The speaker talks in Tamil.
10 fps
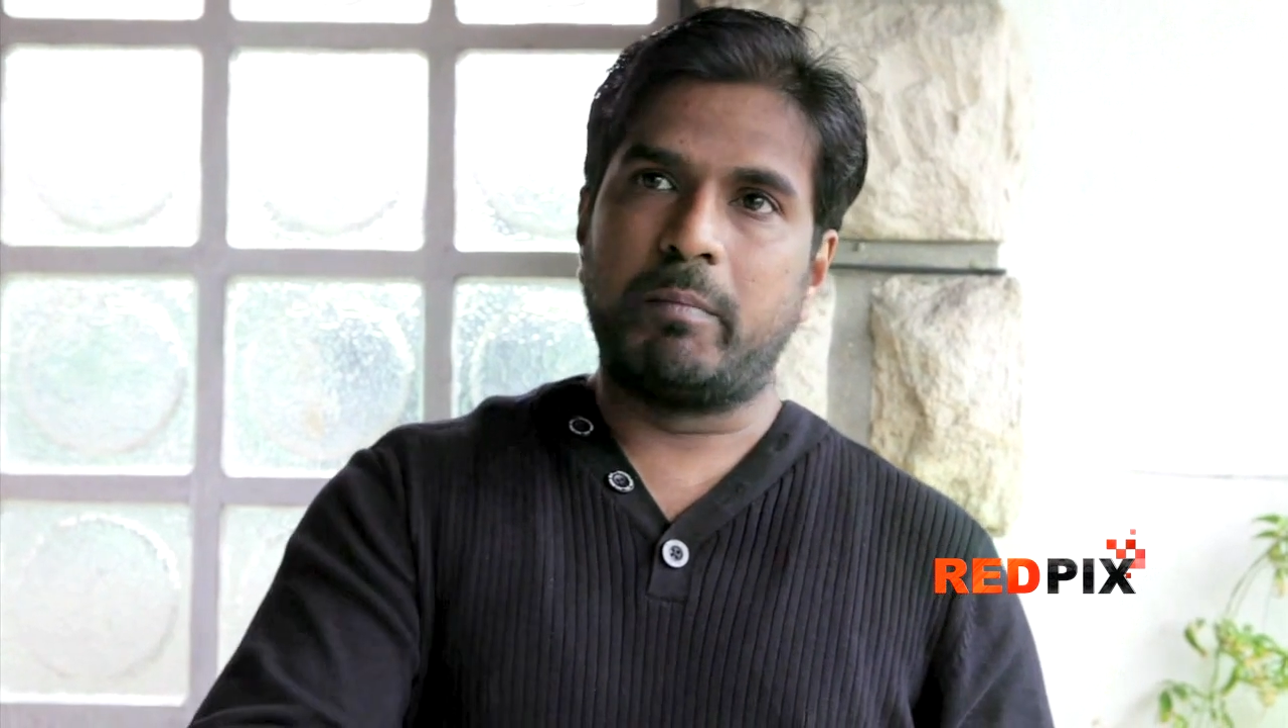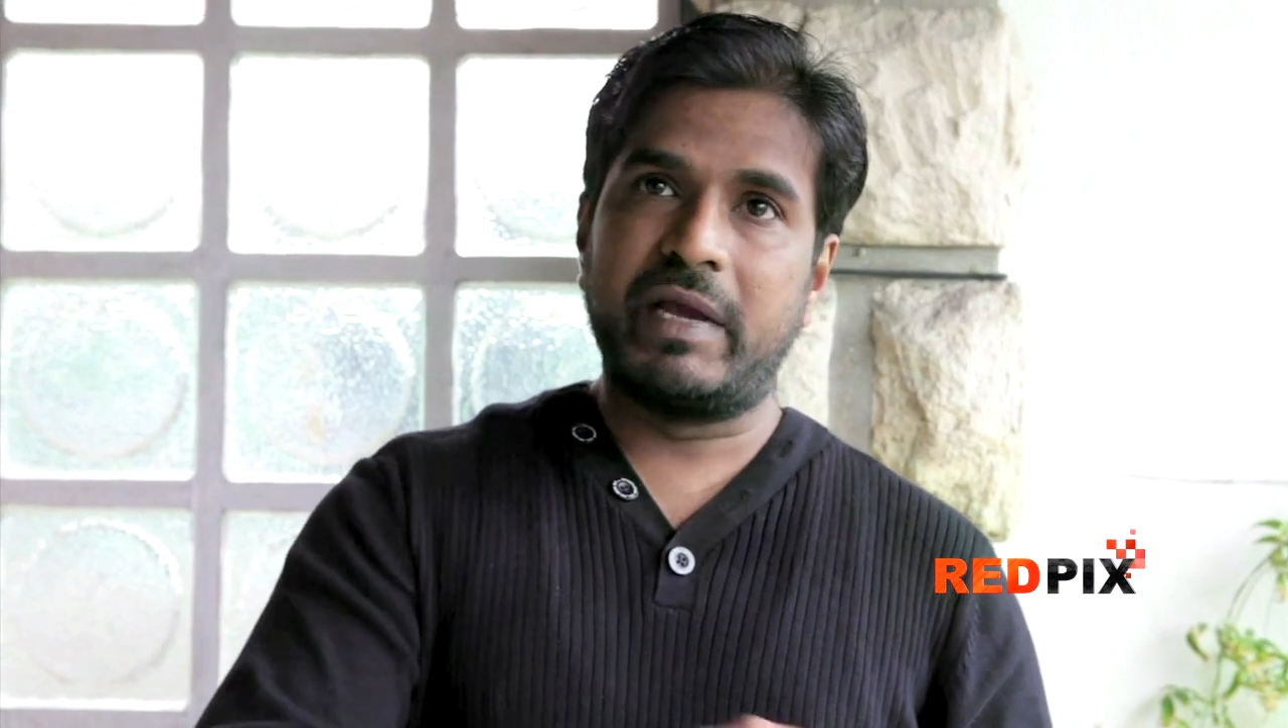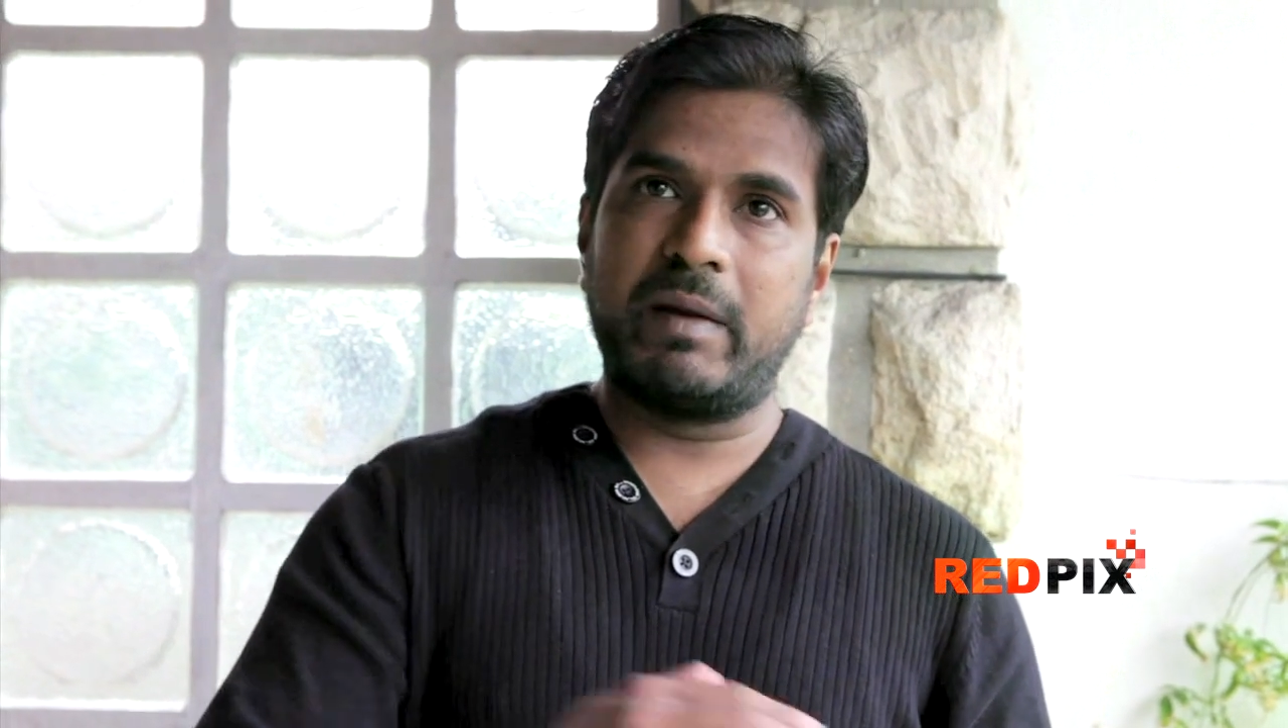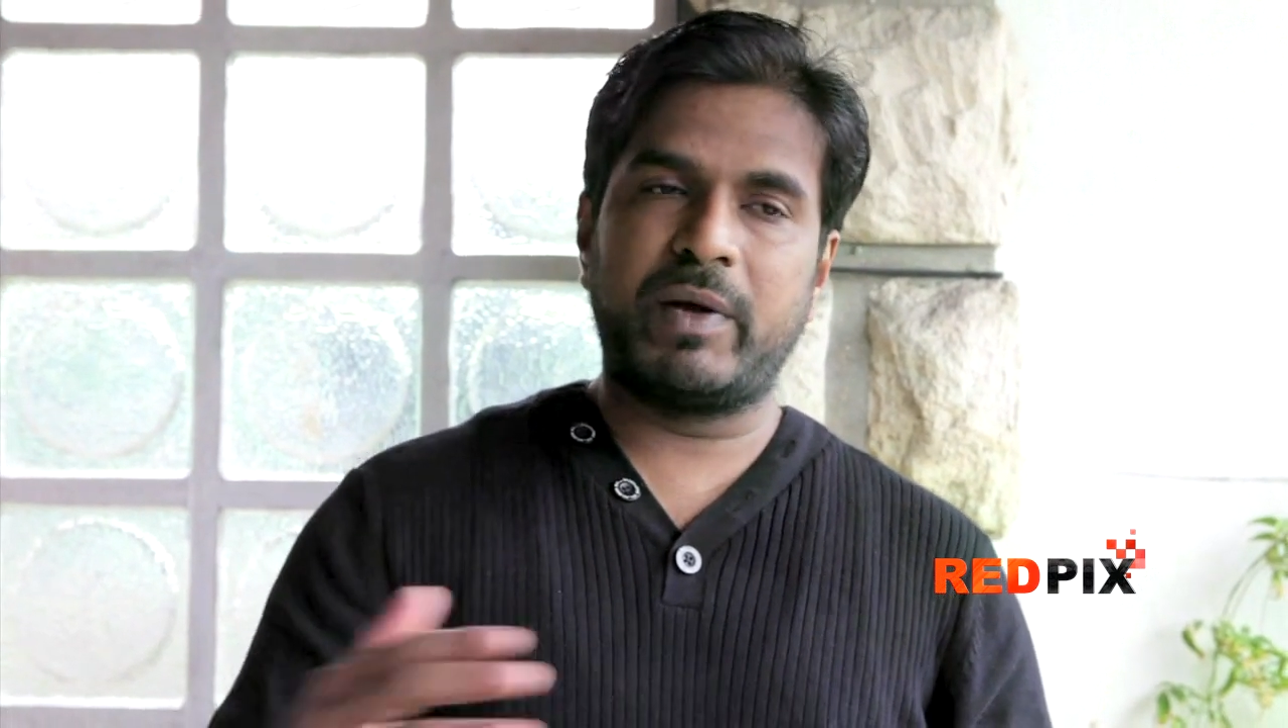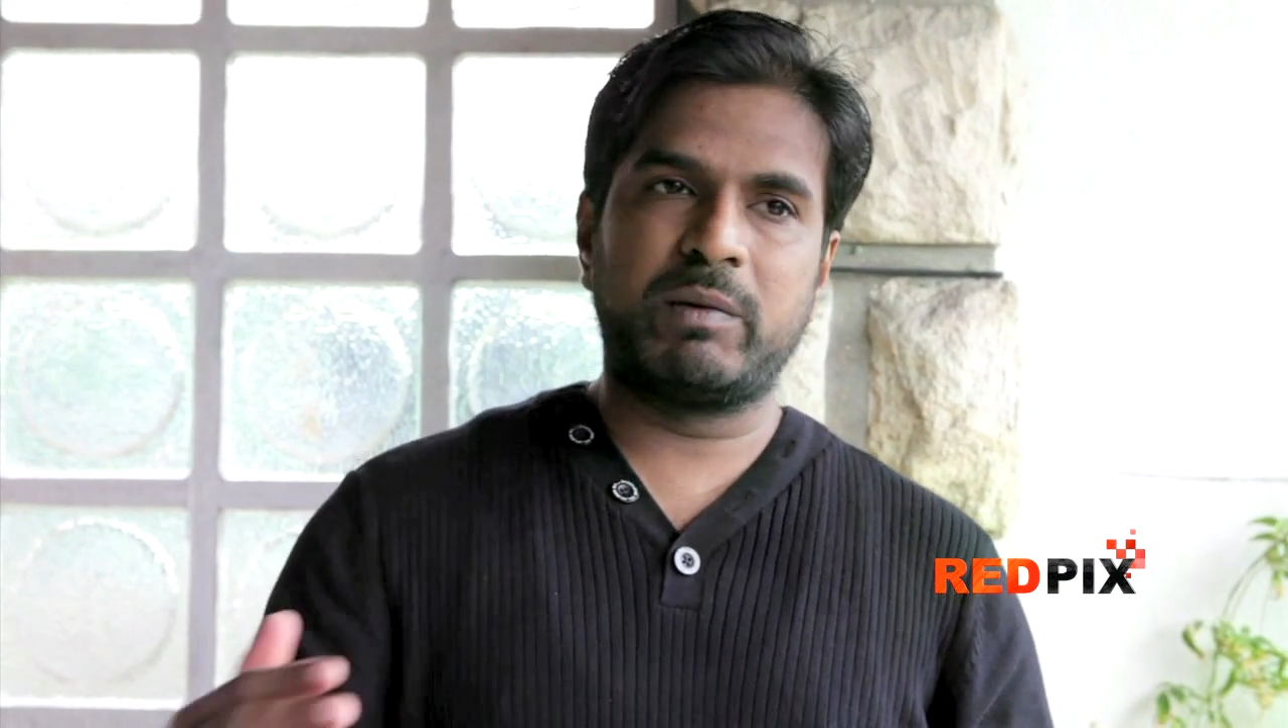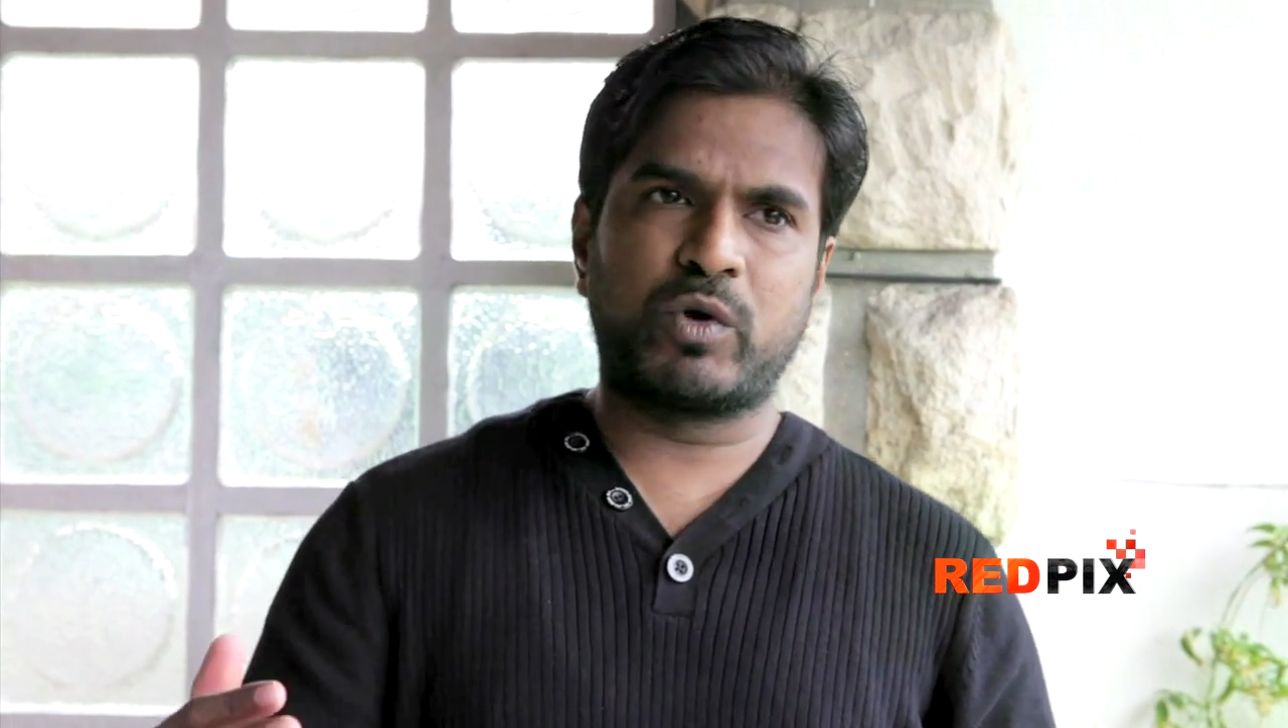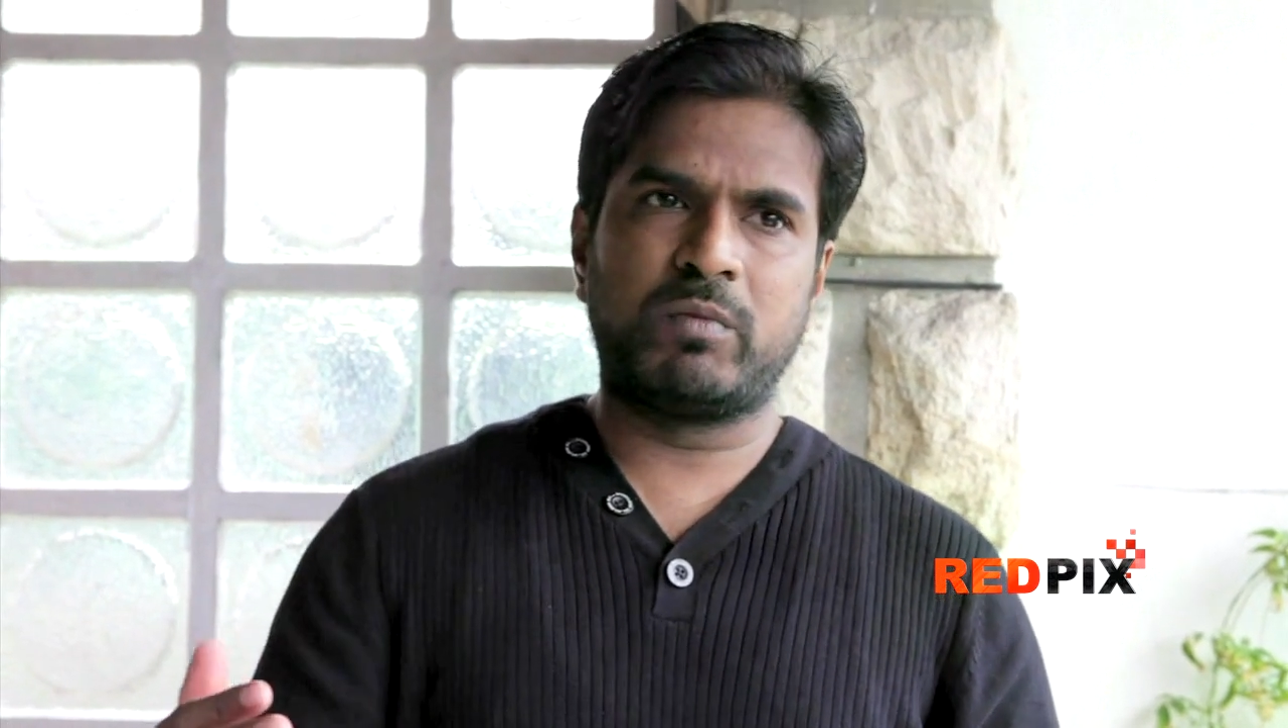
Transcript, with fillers: மிகப்பெரும்